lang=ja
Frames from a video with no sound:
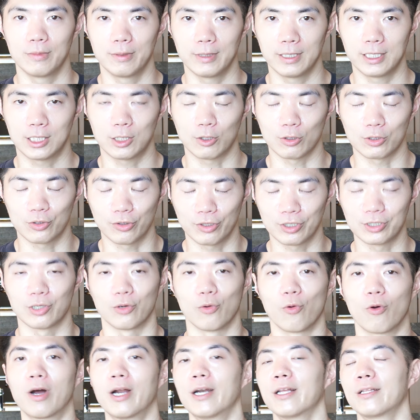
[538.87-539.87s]
人それぞれ
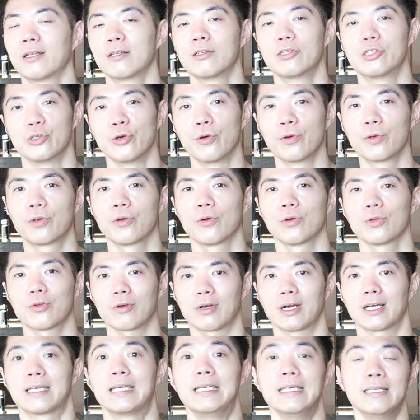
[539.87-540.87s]
置かれている状況と
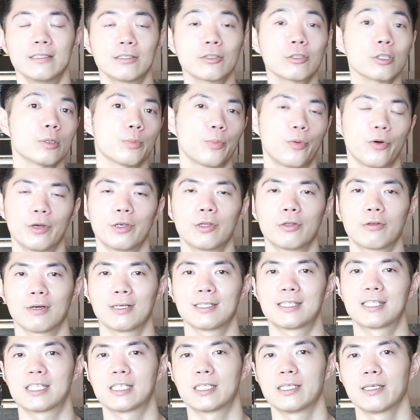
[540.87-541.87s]
か気にするポイントが
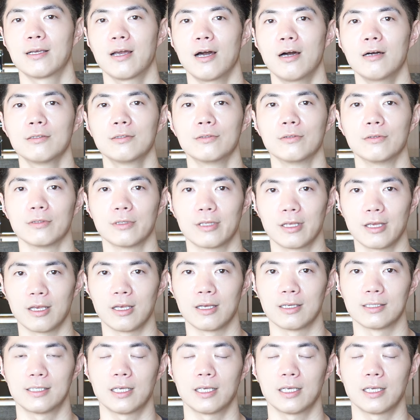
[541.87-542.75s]
違うので、